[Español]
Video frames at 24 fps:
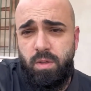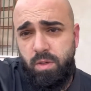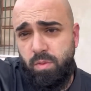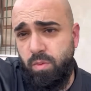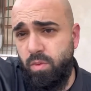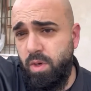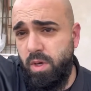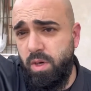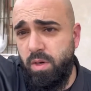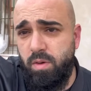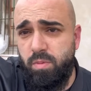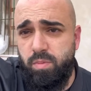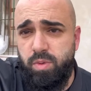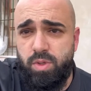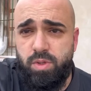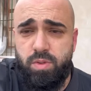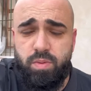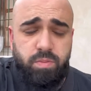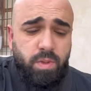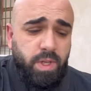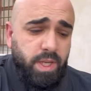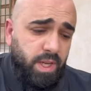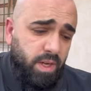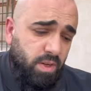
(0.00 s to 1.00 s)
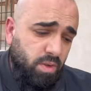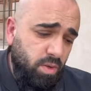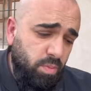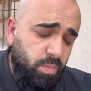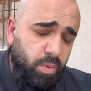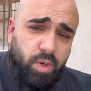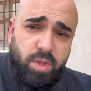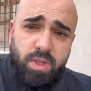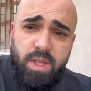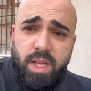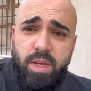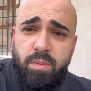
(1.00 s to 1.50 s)
bueno, pues me he querido
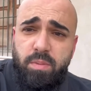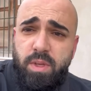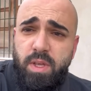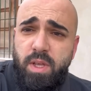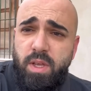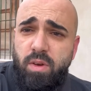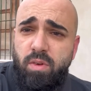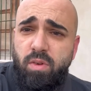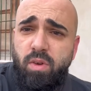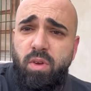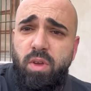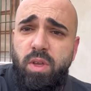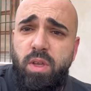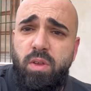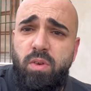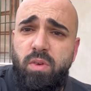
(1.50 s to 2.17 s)
portar bien hoy,